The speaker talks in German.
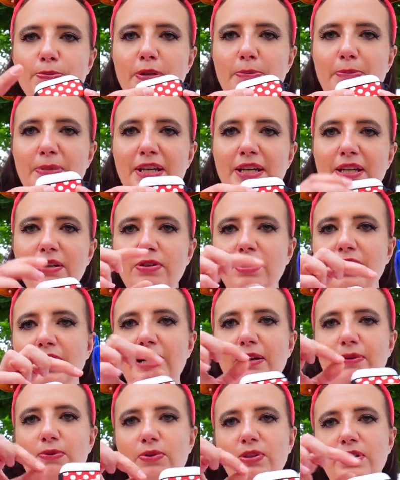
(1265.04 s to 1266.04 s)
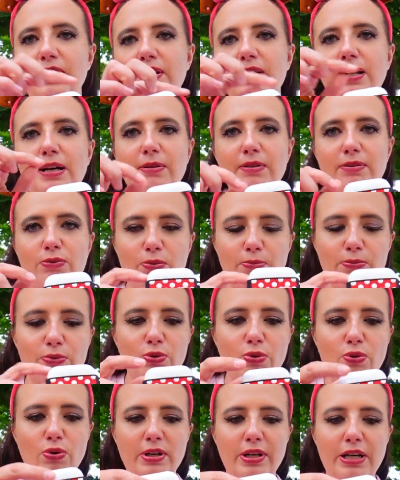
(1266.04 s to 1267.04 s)
mit Mini und die, und die hat oben
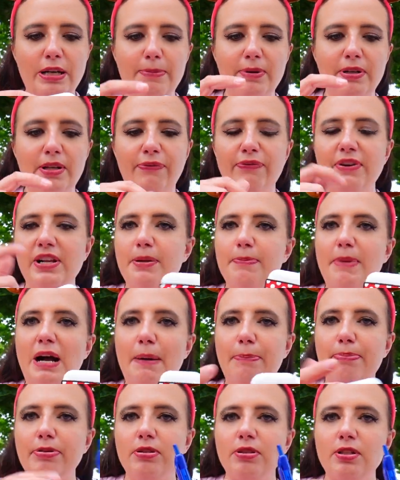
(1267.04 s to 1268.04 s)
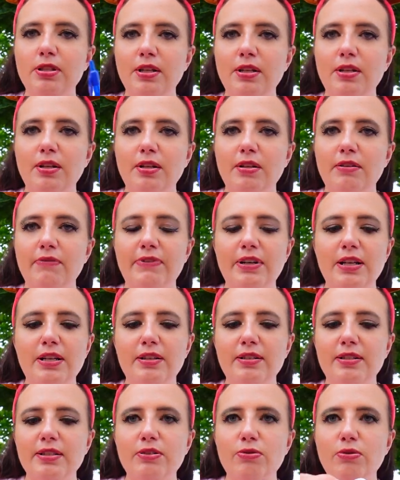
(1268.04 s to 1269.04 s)
so Ohren, aber die fällt immer ab,
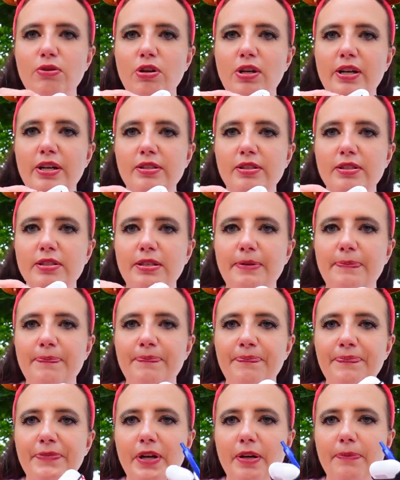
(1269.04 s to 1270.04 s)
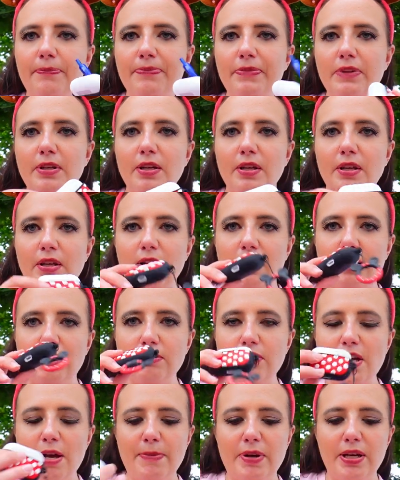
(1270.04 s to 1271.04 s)
weil das so locker ist. Ja.
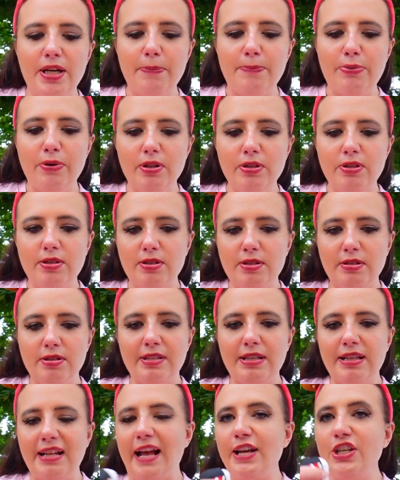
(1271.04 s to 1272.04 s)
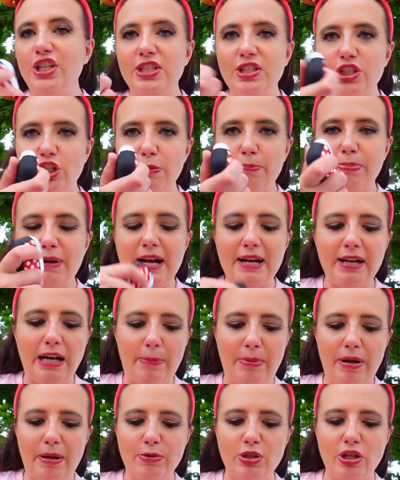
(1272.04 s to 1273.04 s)
Also einmal Earpods, habe ich jetzt nicht im Park,
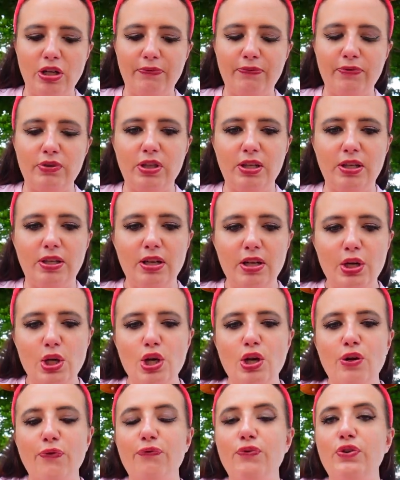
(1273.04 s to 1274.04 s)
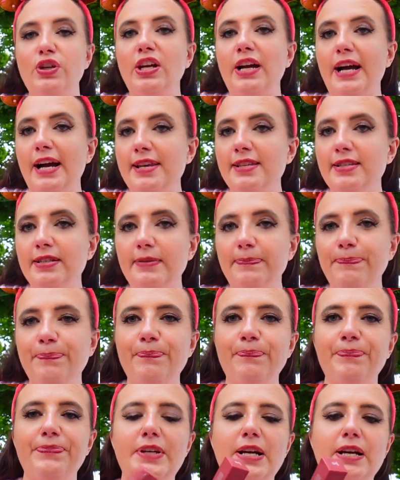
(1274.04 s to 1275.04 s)
aber habe ich halt für die, für die Reise.
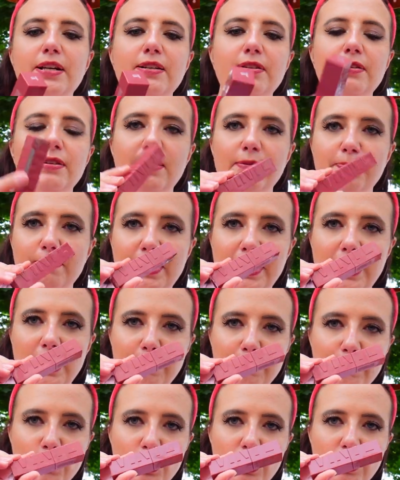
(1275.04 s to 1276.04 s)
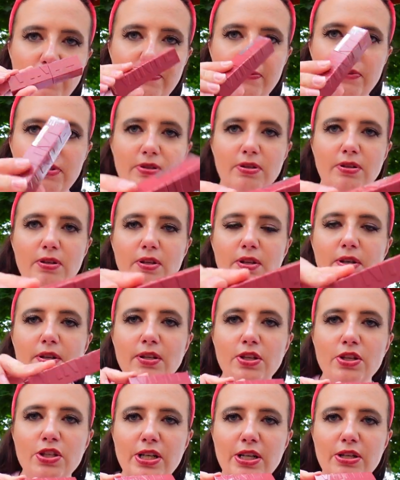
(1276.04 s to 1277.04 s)
Dann mein Lippenstift,
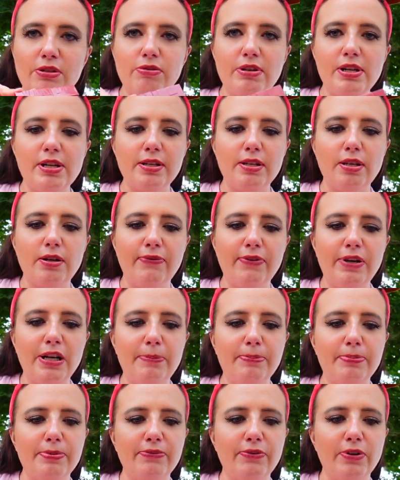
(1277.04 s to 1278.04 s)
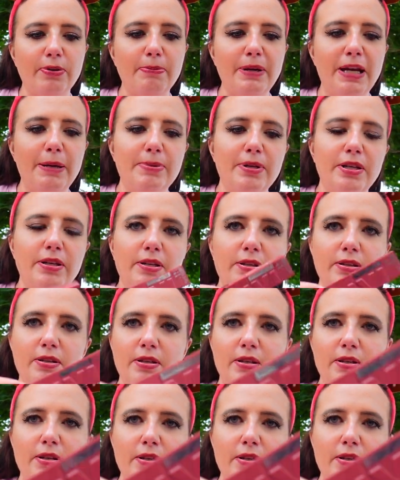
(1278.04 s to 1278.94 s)
den ich aktuell drauf habe, von Maybelline.